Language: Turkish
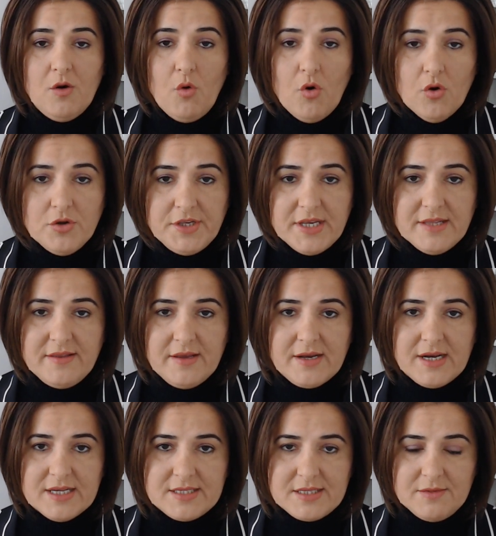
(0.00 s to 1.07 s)
17
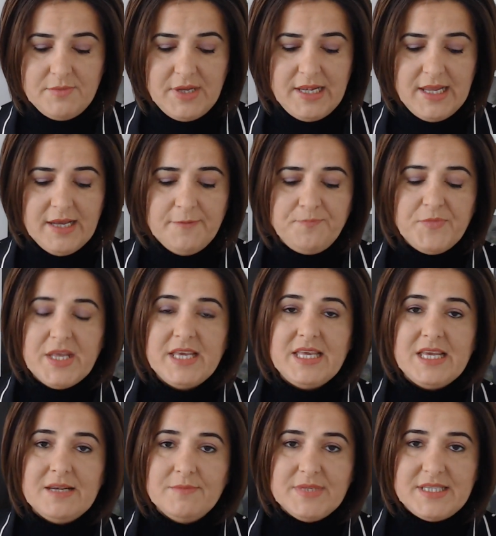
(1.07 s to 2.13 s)
Kasım ile
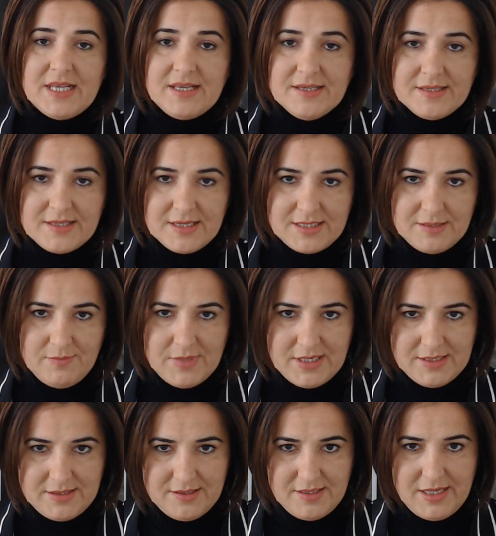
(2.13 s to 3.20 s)
28 Kasım
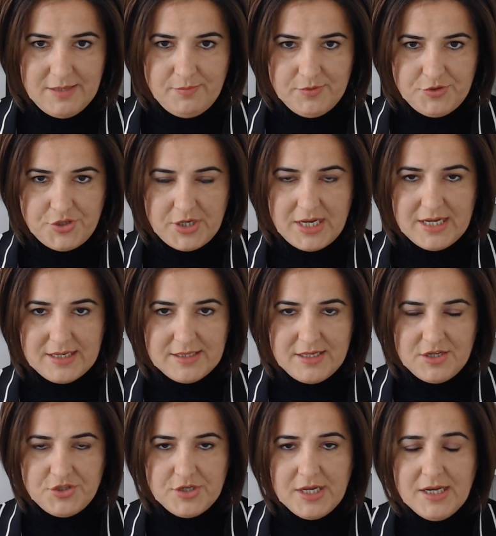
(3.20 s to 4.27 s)
arasında yapılacak
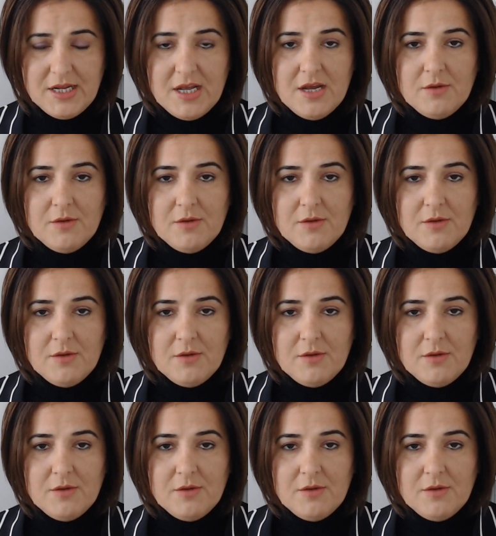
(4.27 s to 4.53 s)
arkadaşlar.